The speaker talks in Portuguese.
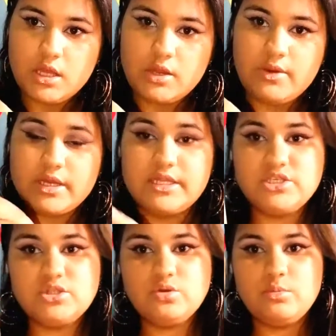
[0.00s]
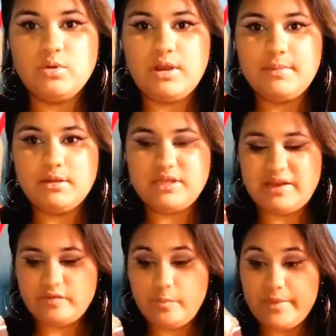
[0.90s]
Eu acredito que o meu cabelo
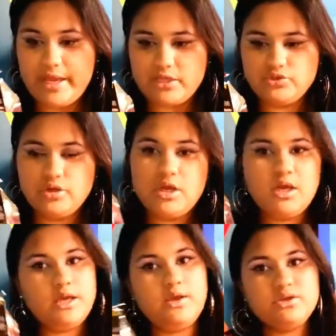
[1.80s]
tava um médio e eu